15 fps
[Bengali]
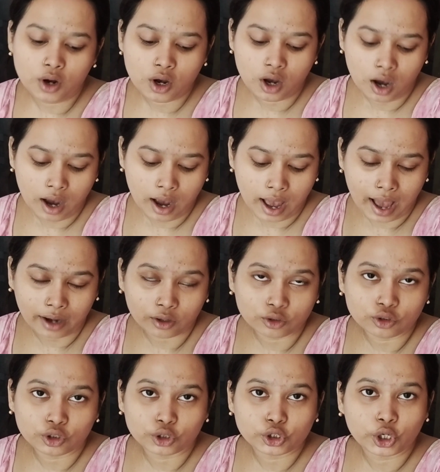এখন তো
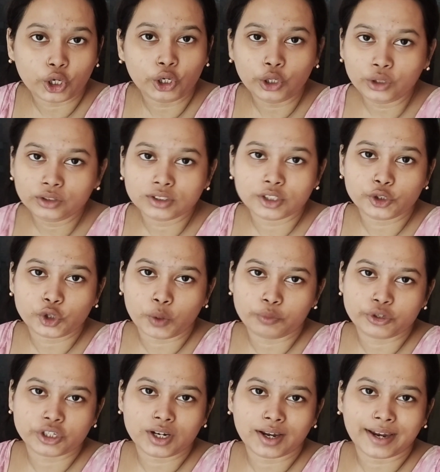চলো সবজিটা
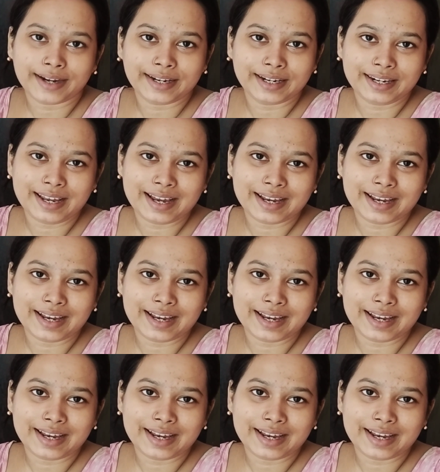কেটে নিই আগে